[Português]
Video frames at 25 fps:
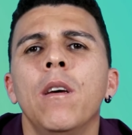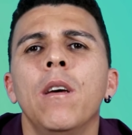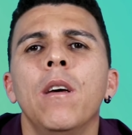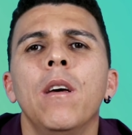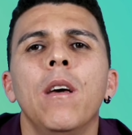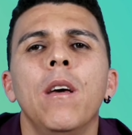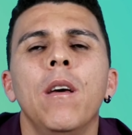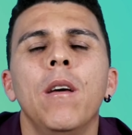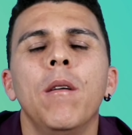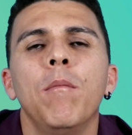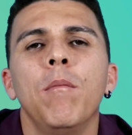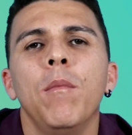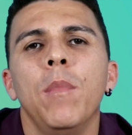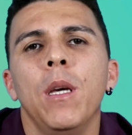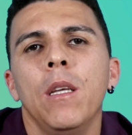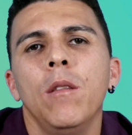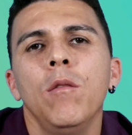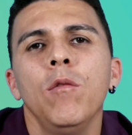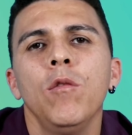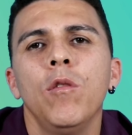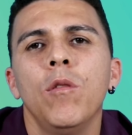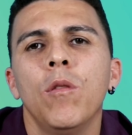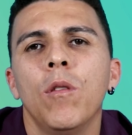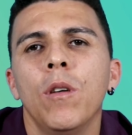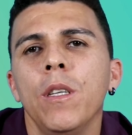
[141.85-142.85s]
é,
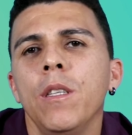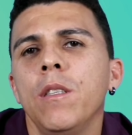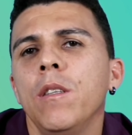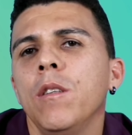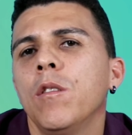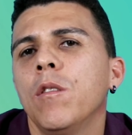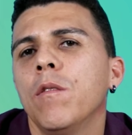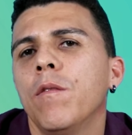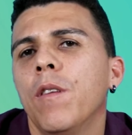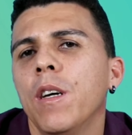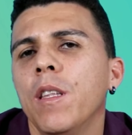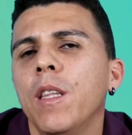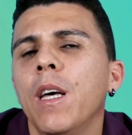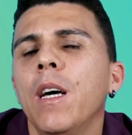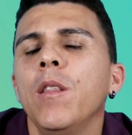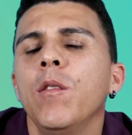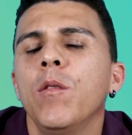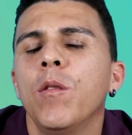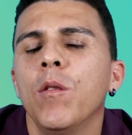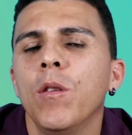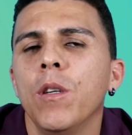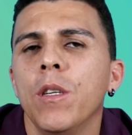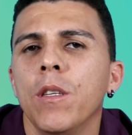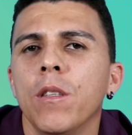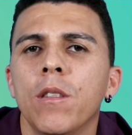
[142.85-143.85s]
menos 2, isso vai dar
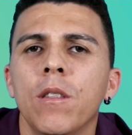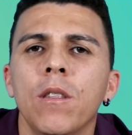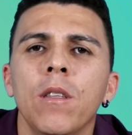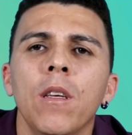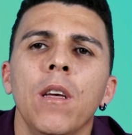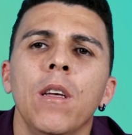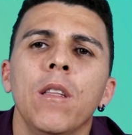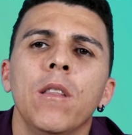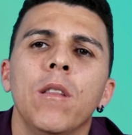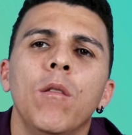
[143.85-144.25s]
2.